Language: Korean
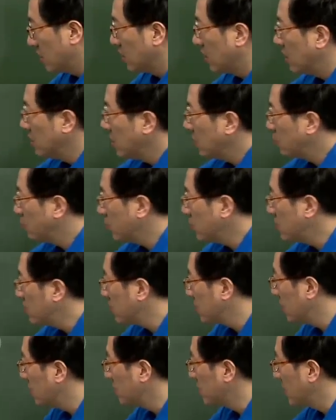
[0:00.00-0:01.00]
얘네 둘이
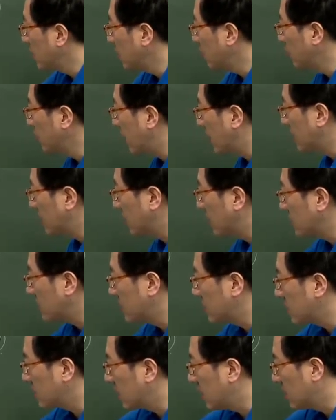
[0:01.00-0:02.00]
지금 얘네 둘이 같다고
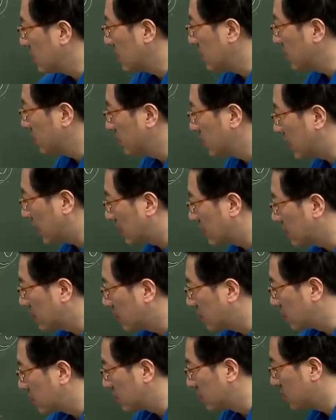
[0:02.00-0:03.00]
했으니까 얘네 둘이 같은
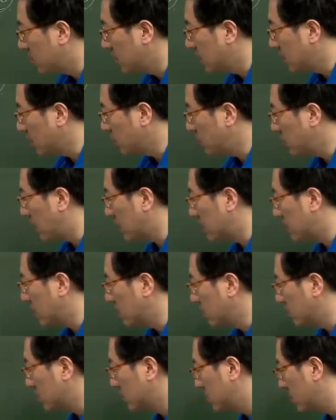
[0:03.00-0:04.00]
거거든요. 얘네 둘이
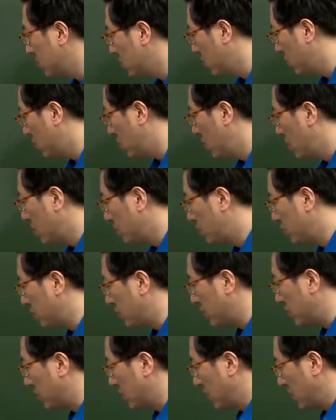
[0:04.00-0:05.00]
같다는 것은 요
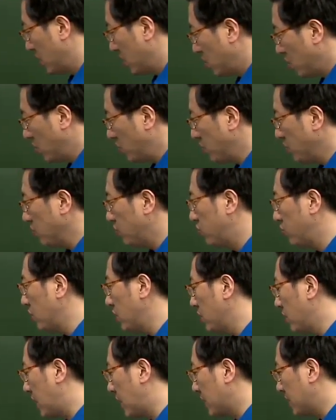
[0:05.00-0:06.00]
부분. 요 부분이
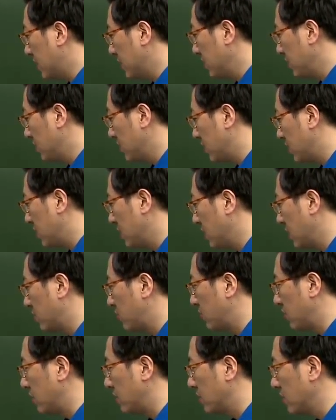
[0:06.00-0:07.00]
둘이 같다는 거예요. 얘네
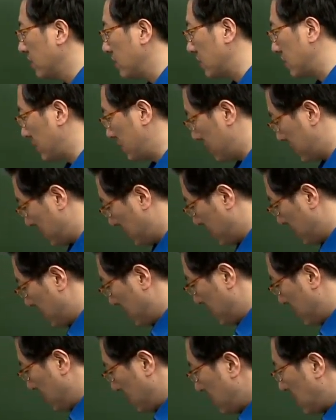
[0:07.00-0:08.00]
둘이.
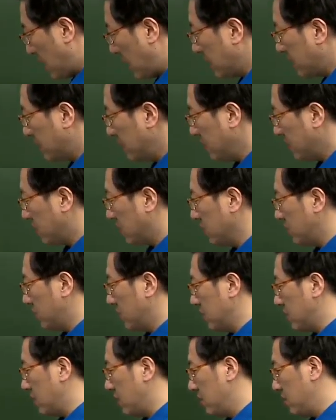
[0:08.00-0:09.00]
그러니까 같으니까
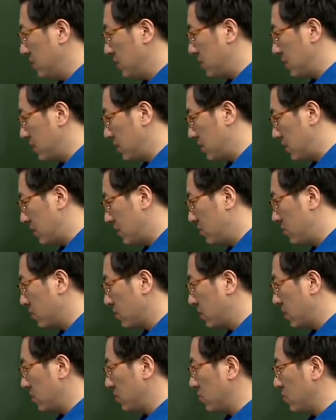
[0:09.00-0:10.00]
어떻게 돼요? 어,
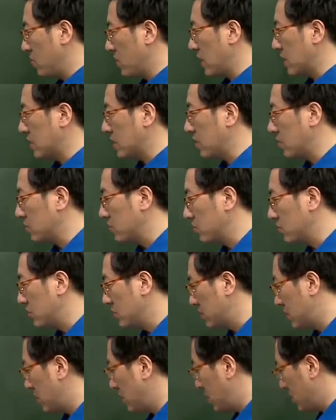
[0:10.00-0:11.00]
이렇게 놓고 같다고
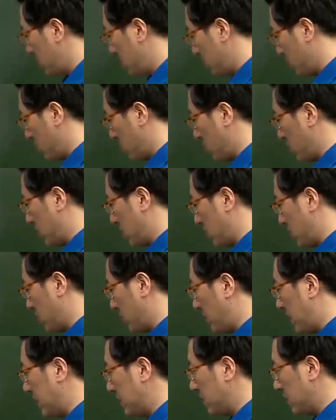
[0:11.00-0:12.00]
두니까 소거되고
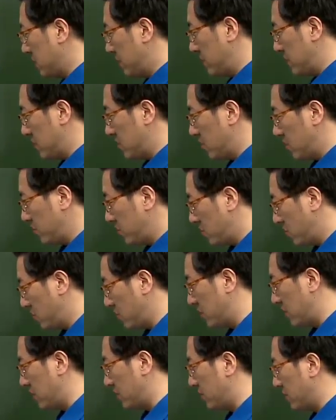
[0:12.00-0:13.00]
마이너스 b제곱
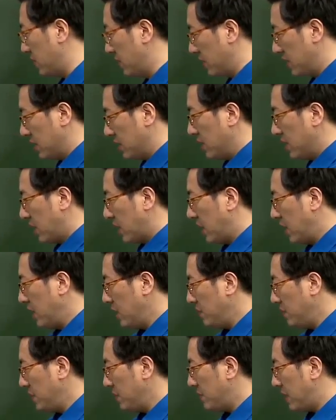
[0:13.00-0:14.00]
소거되고
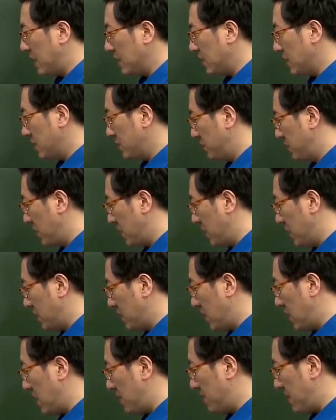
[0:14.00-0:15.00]
ab 마이너스
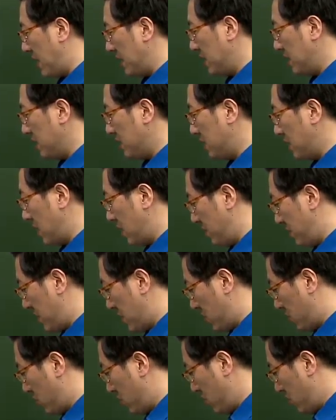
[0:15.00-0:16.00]
ba가 마이너스
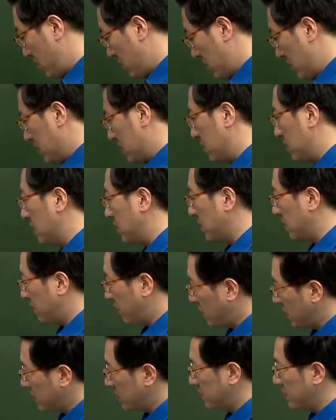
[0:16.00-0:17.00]
ab하고 어,
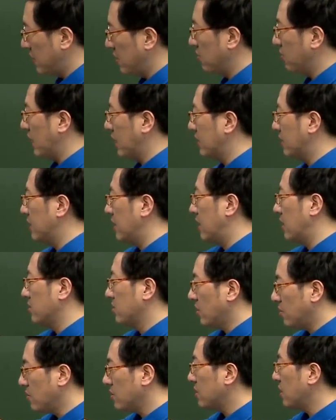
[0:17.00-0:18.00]
플러스 b하고 같다.
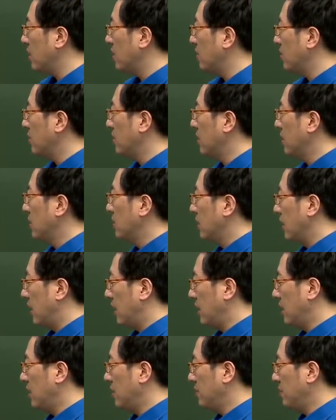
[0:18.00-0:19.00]
써볼까요?
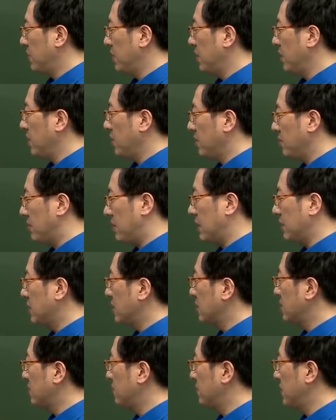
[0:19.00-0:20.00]
ab
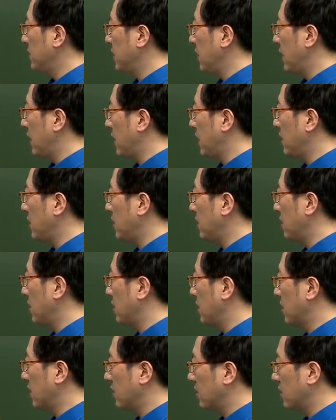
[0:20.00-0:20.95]
마이너스 ba는